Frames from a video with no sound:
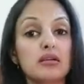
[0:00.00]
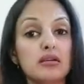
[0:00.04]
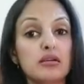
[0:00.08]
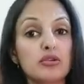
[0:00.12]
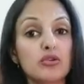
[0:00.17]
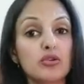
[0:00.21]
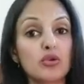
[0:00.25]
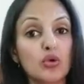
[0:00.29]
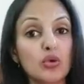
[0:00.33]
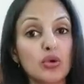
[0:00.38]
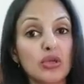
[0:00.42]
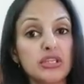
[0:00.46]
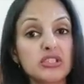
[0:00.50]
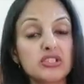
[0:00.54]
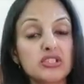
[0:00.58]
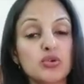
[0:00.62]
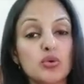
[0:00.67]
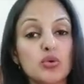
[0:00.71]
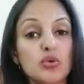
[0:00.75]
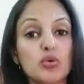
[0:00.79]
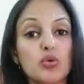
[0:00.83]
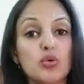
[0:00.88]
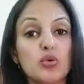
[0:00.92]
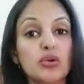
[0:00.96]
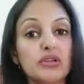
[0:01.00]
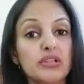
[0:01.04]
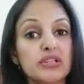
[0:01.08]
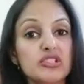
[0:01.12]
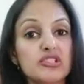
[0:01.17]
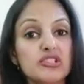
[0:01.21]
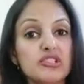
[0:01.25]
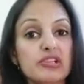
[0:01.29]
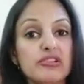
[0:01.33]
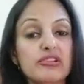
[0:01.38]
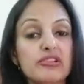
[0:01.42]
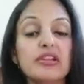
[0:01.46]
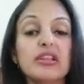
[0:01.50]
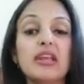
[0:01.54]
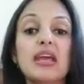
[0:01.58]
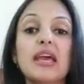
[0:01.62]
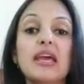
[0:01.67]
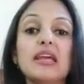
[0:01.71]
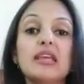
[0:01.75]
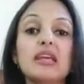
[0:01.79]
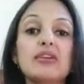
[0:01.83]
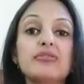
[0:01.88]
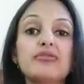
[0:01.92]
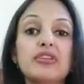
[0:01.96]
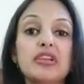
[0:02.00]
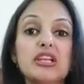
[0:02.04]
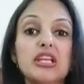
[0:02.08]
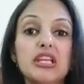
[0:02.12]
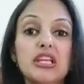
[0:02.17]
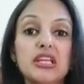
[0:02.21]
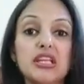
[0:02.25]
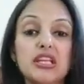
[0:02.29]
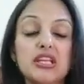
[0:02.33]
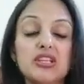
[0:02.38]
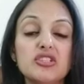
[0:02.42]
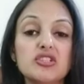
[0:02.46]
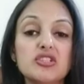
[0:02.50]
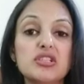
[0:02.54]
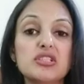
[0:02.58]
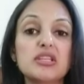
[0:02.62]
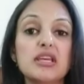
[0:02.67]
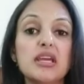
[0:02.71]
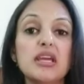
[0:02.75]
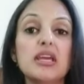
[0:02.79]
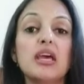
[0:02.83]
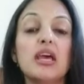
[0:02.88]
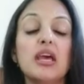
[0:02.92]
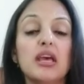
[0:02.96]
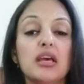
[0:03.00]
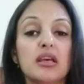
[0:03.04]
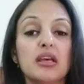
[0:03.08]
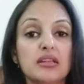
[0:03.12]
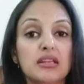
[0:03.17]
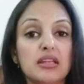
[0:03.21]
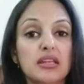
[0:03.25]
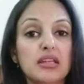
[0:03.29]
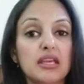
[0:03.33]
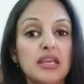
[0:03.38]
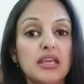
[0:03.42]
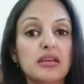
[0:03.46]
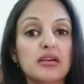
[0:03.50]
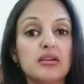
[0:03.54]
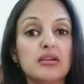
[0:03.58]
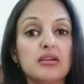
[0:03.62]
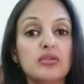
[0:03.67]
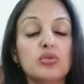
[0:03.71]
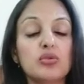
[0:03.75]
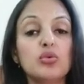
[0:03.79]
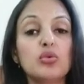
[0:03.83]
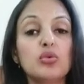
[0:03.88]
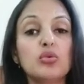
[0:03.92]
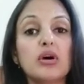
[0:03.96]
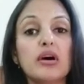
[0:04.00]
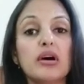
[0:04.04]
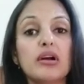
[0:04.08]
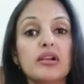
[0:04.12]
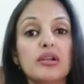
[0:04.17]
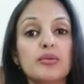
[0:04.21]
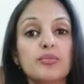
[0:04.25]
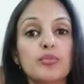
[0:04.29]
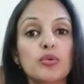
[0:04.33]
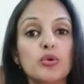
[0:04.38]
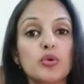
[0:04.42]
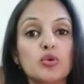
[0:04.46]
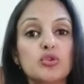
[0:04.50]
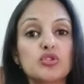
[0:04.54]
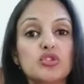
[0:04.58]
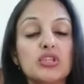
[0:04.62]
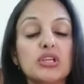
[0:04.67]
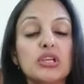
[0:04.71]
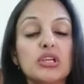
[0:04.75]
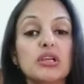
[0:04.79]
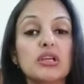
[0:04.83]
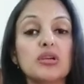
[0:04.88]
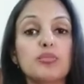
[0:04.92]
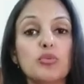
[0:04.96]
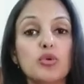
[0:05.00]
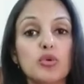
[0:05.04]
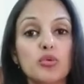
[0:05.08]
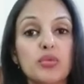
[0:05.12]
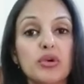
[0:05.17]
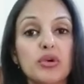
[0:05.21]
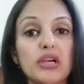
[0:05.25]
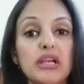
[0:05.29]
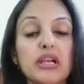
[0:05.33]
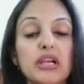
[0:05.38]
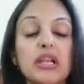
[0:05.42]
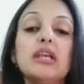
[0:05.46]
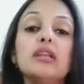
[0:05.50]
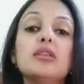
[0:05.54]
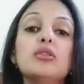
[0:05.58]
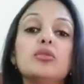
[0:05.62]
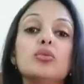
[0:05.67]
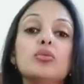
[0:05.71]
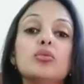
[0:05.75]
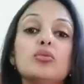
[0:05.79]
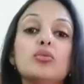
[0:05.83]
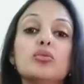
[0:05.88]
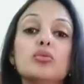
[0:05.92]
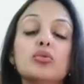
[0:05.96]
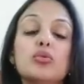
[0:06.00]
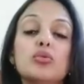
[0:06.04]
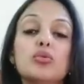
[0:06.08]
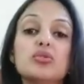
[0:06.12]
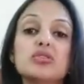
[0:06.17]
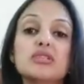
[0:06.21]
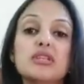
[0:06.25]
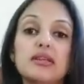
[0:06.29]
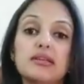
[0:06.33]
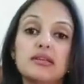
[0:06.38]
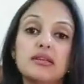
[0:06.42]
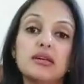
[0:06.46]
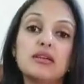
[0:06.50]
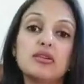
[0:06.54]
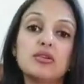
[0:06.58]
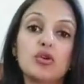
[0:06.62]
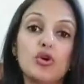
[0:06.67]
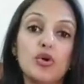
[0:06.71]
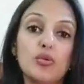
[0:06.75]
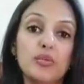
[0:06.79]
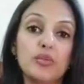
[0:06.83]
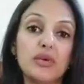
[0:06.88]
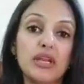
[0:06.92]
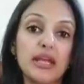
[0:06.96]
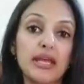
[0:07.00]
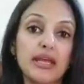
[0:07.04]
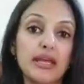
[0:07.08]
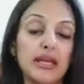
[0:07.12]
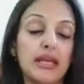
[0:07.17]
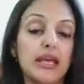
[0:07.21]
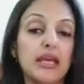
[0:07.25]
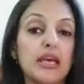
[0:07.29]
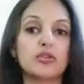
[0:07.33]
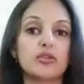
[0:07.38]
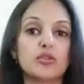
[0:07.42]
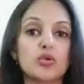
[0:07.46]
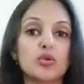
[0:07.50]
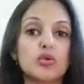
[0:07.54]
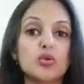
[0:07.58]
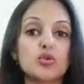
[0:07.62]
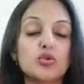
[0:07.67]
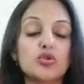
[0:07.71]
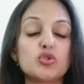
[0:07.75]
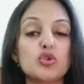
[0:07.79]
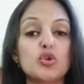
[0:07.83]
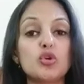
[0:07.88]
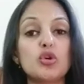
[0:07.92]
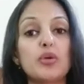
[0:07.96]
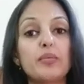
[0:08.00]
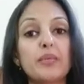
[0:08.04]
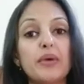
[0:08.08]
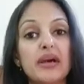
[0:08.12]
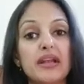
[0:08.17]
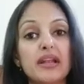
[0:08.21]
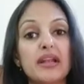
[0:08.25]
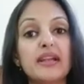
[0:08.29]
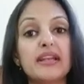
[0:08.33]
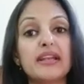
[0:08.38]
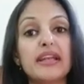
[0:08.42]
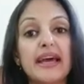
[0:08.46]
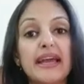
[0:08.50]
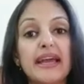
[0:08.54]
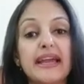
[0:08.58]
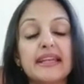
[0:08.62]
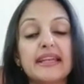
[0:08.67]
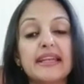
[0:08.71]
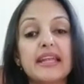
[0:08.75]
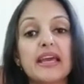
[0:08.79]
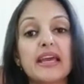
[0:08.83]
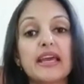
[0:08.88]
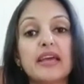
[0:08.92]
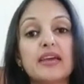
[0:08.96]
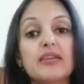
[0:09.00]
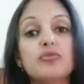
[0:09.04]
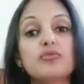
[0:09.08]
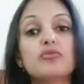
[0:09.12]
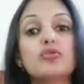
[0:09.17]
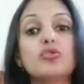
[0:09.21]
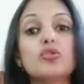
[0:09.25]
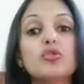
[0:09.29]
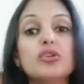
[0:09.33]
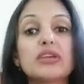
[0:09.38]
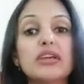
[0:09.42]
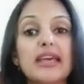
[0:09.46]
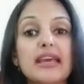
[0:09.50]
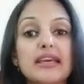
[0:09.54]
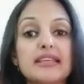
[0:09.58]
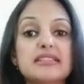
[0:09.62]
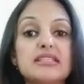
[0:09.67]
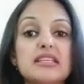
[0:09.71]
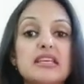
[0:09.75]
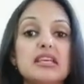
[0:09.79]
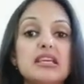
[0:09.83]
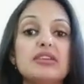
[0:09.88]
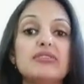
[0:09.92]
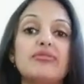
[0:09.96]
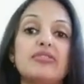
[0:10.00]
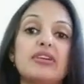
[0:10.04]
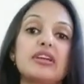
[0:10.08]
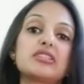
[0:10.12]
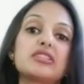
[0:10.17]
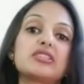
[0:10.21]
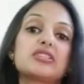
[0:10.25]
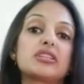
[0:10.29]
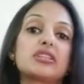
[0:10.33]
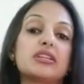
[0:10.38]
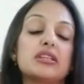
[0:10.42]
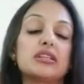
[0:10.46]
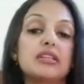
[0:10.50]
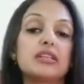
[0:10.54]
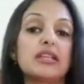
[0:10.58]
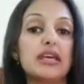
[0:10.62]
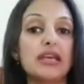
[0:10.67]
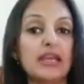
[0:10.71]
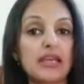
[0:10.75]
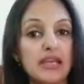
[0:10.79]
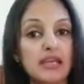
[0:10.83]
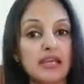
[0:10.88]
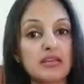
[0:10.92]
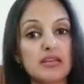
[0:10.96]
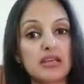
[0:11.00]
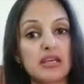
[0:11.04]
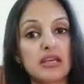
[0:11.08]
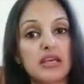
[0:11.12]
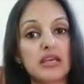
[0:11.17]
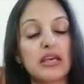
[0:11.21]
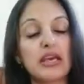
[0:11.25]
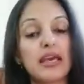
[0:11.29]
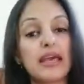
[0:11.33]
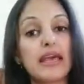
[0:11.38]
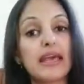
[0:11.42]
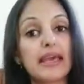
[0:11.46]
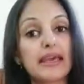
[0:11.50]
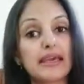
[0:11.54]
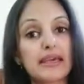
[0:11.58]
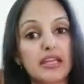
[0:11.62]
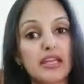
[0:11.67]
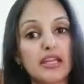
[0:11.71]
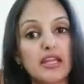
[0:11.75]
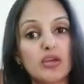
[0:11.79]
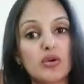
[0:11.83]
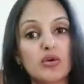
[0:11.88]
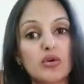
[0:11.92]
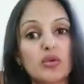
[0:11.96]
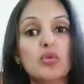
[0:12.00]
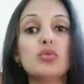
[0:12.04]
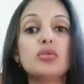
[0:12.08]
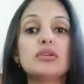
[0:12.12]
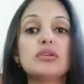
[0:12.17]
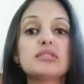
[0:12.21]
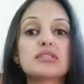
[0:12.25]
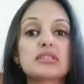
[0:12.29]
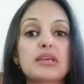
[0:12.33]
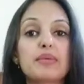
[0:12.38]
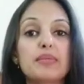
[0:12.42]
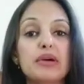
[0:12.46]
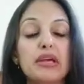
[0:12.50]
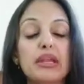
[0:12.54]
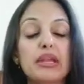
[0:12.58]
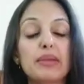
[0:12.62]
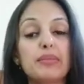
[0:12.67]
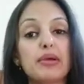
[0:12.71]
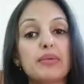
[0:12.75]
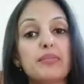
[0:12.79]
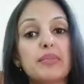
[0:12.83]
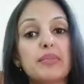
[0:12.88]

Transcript: ग्रोइंग जो ओल्डर चिल्ड्रन हैं या फिर टीनेजर्स हैं दे हु आर अप्रोचिंग प्यूबर्टी तो उनको ज़्यादा कॉमन है तो जो हमारा डाइट है वो कैसे इफ़ेक्ट करता है एक्ने को इसके बारे में हम